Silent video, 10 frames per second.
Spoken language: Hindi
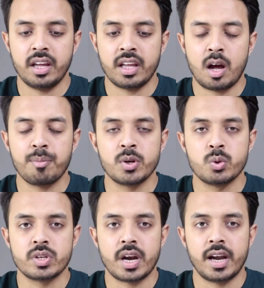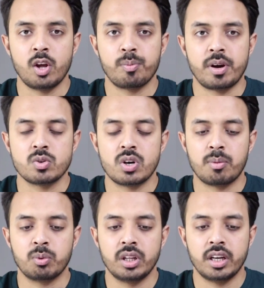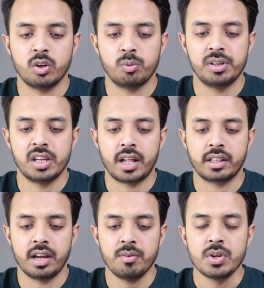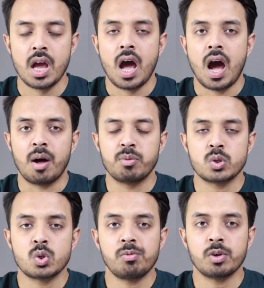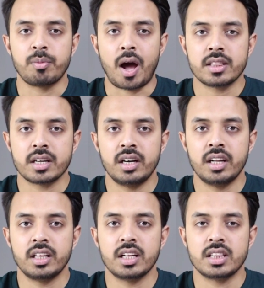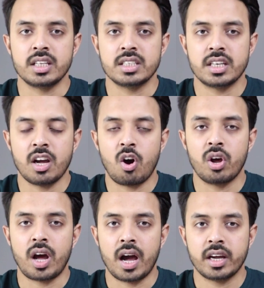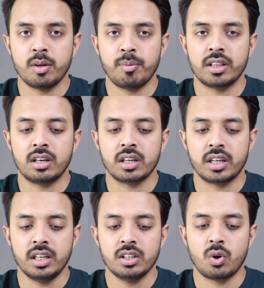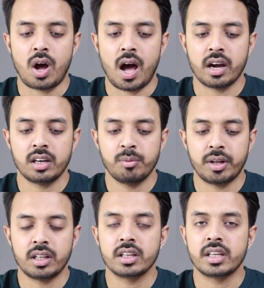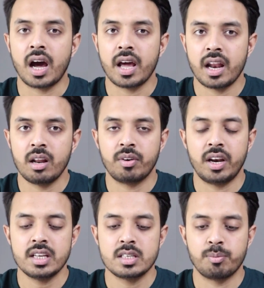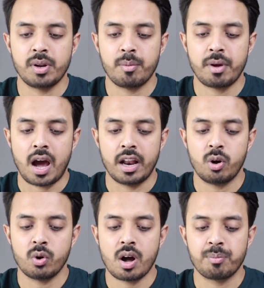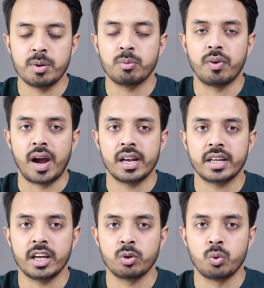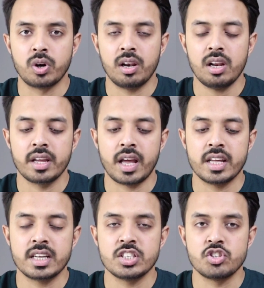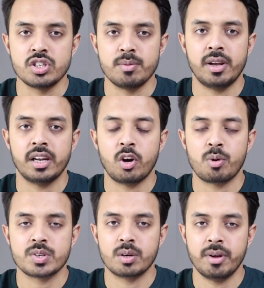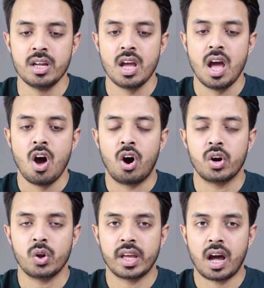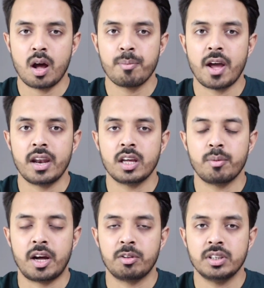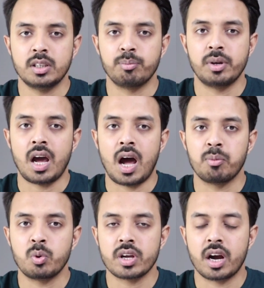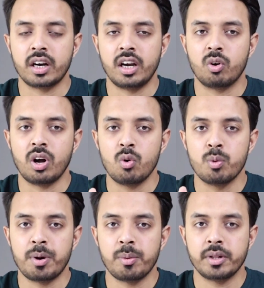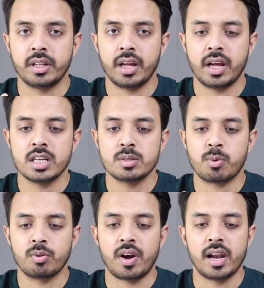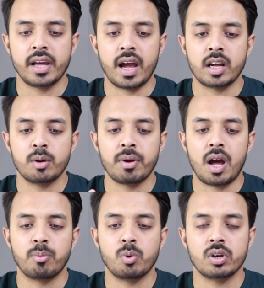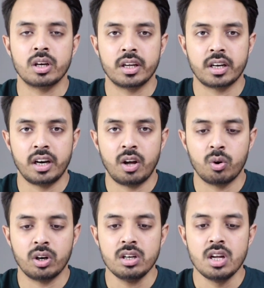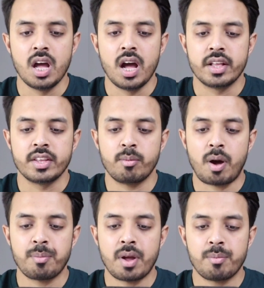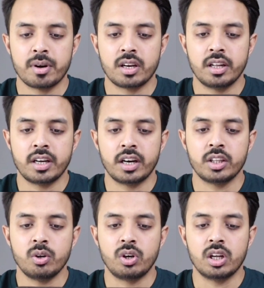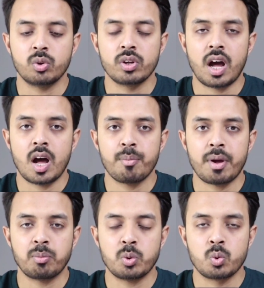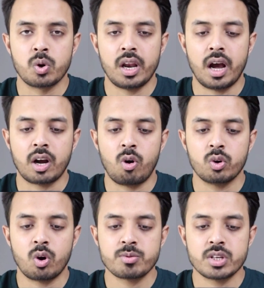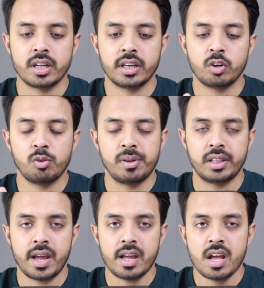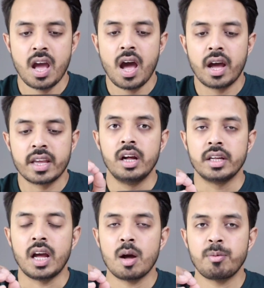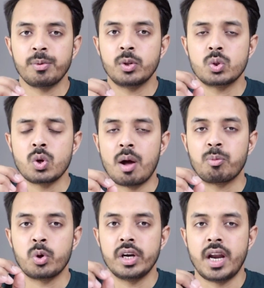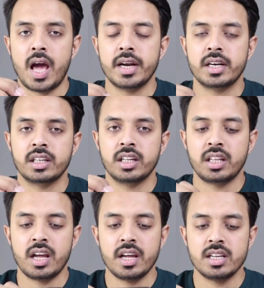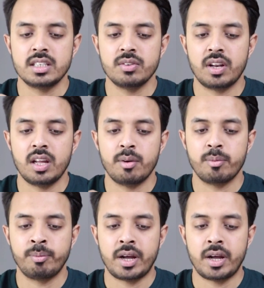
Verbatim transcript: वाला है यहाँ पे यूज़र आईडी और पासवर्ड आपको देखने को मिल जाता है अब दोस्तों हम लोग बात कर लेते हैं तीसरे और आखिरी मेथड की तो आखिरी मेथड क्या रहने वाला है सिंपली हमें आना होगा अपने मोबाइल के गूगल यानी कि जी के ऑप्शन में और यहाँ पे आने के बाद में सिंपली आपको क्या करना होगा ऊपर में दिए गए इस प्रोफाइल के आइकन पे आपको क्लिक करना होगा जब आप यहाँ पर क्लिक करते हो ना तो यहाँ पे आपको गूगल अकाउंट का ऑप्शन देखने को मिलता है यहाँ पे भी दोस्तों आपको रिडायरेक्ट कर देता है इसी वाले